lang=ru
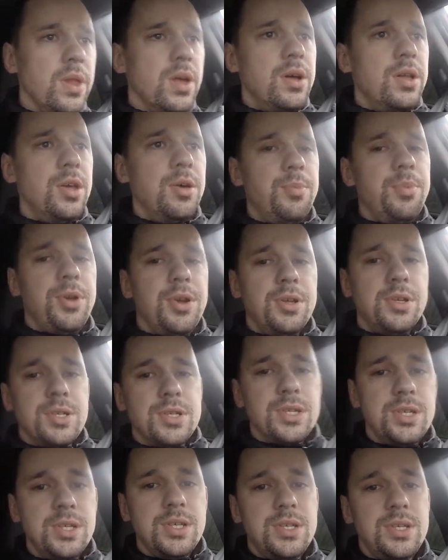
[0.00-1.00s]
они
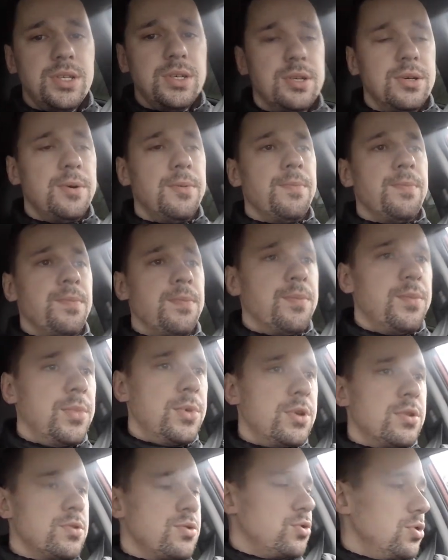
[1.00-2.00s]
перенеслись.
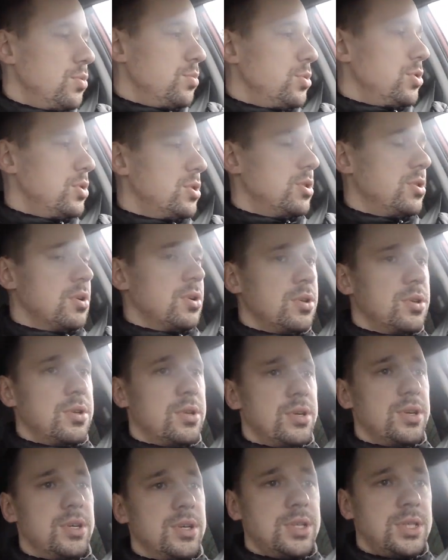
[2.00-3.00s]
Мне нужно было
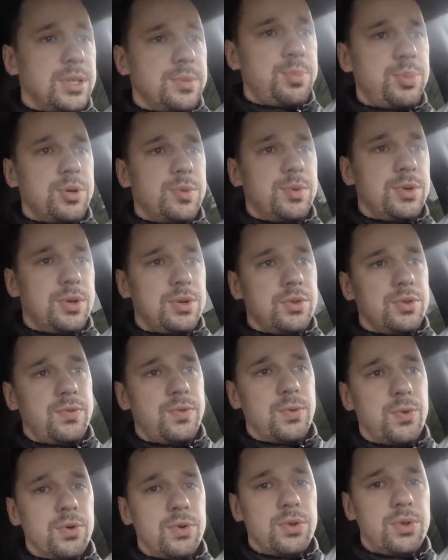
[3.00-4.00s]
ЭЦП мою
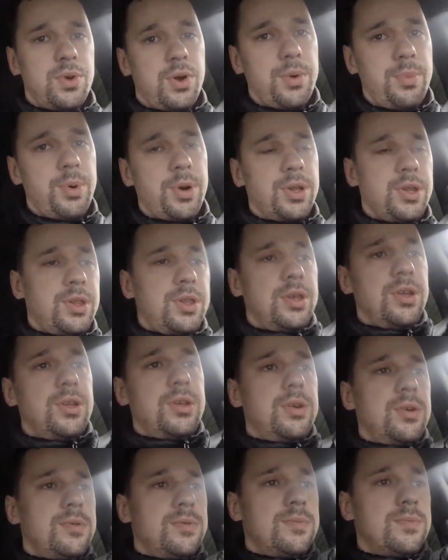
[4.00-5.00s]
в контуре
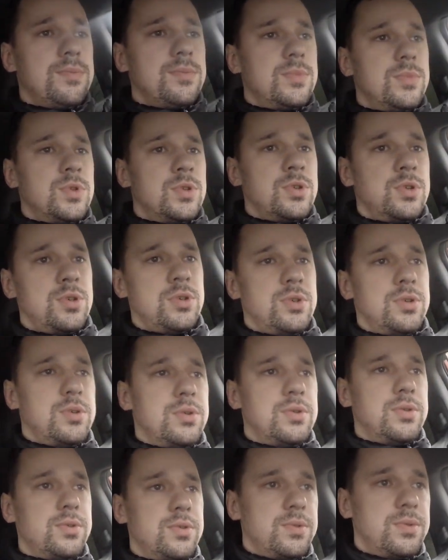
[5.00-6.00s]
продлить,
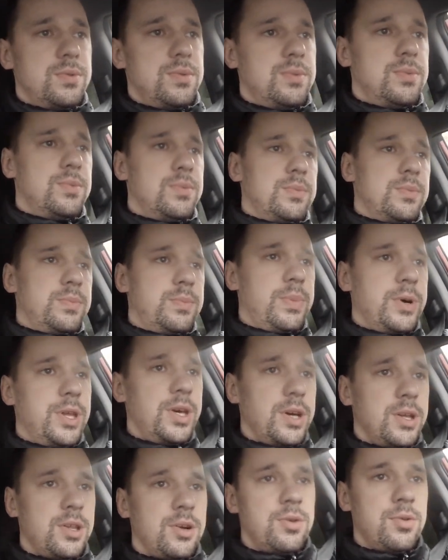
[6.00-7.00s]
но по
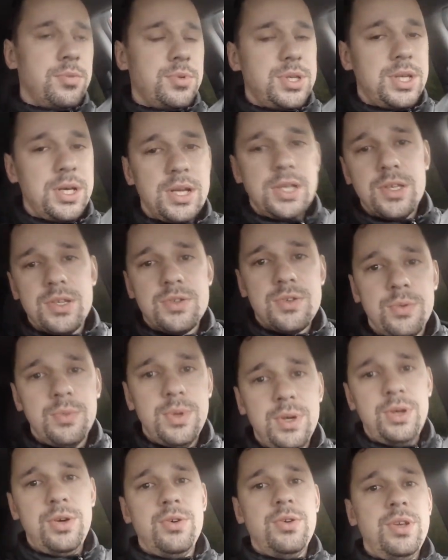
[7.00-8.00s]
некоторым обстоятельствам
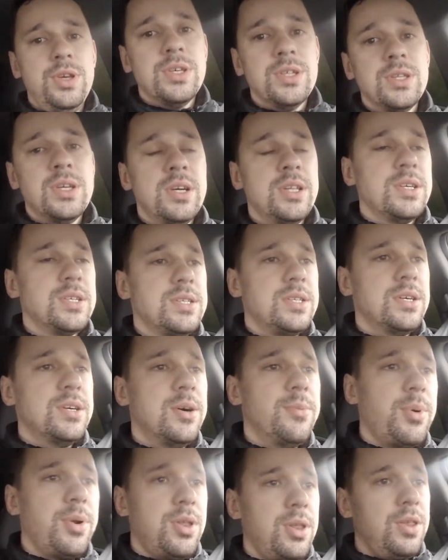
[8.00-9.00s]
мне ее не надо
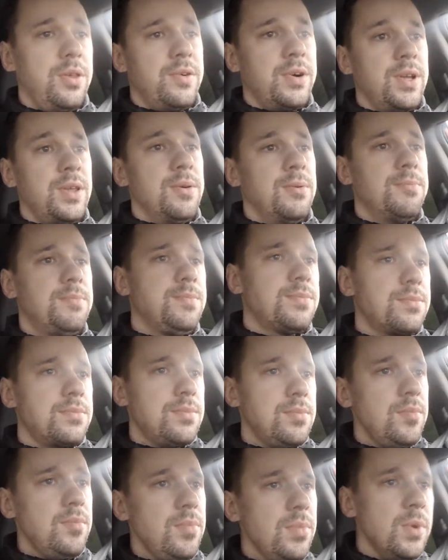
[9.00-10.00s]
стало продлевать.
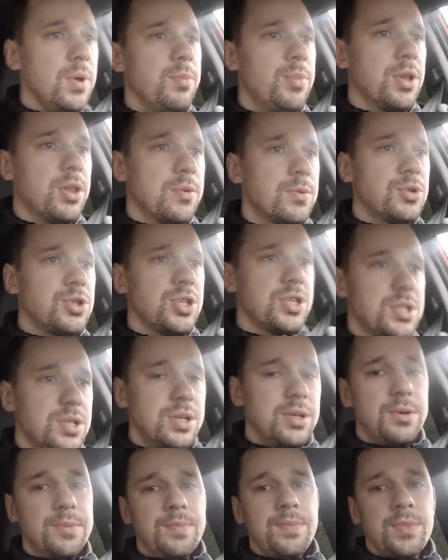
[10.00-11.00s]
Поэтому сейчас
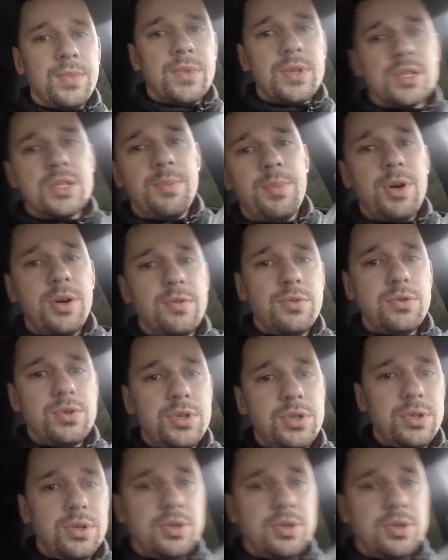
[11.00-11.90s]
заправлюсь